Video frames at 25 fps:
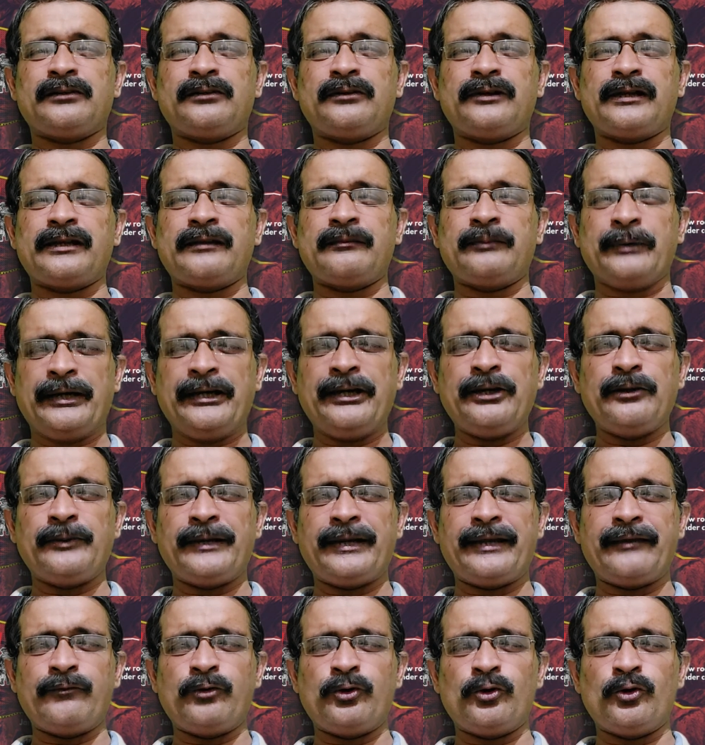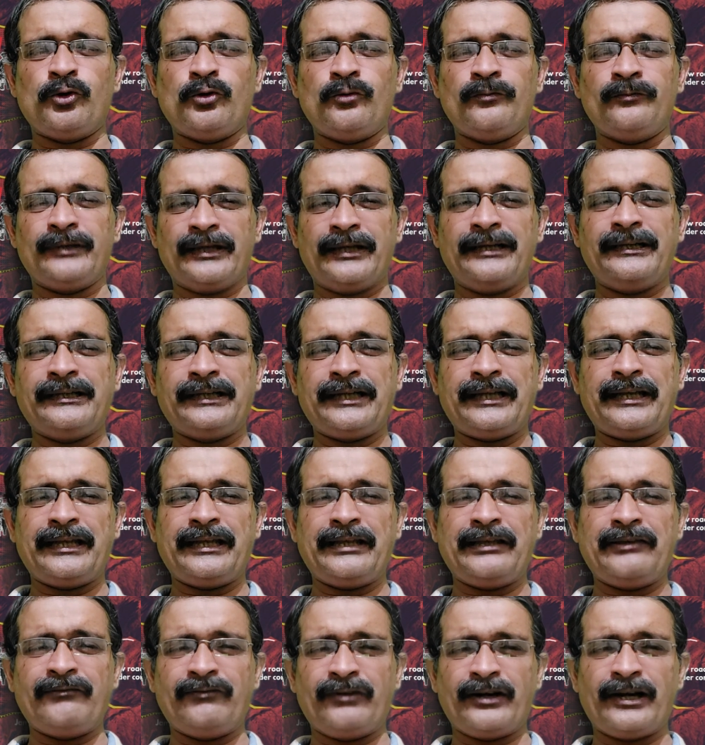கொண்டான் மீண்டும் இணைவோம் நன்றி
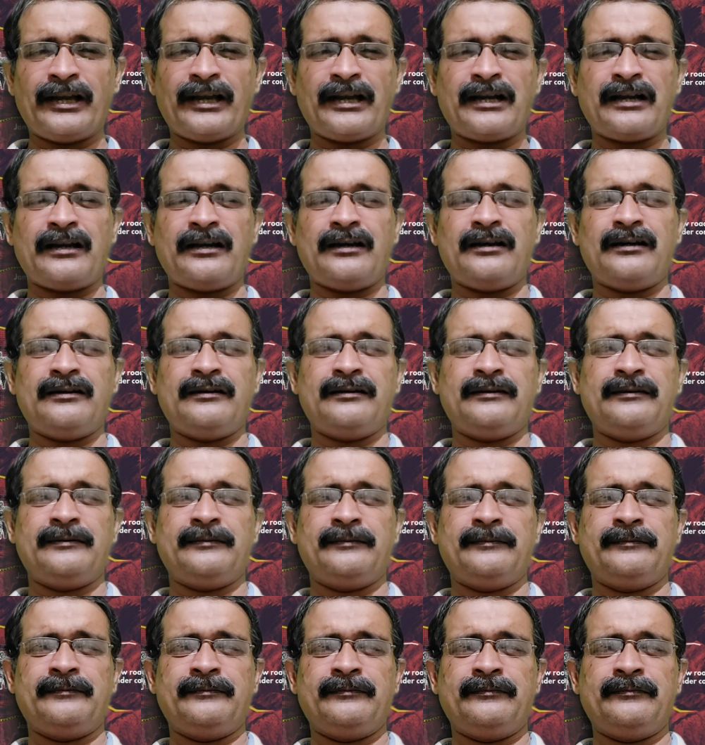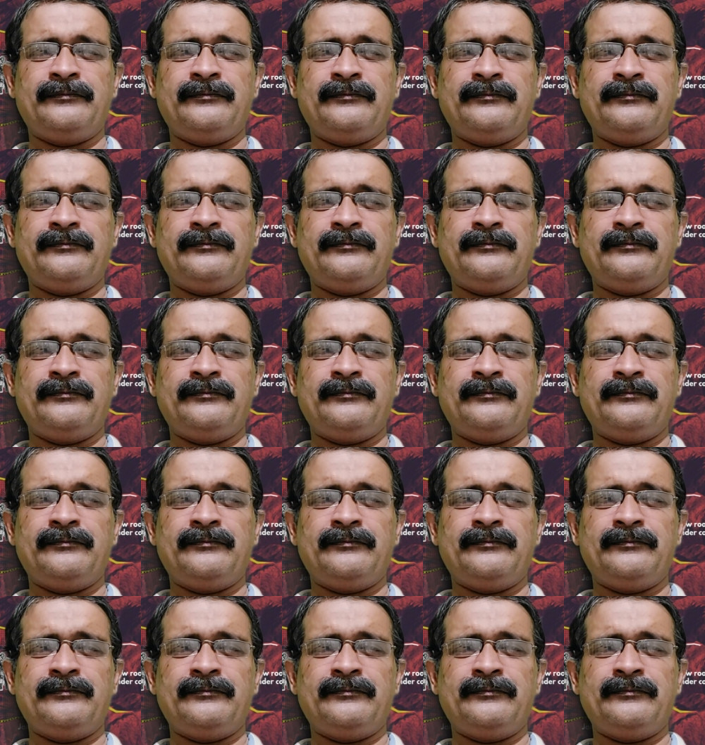வணக்கம்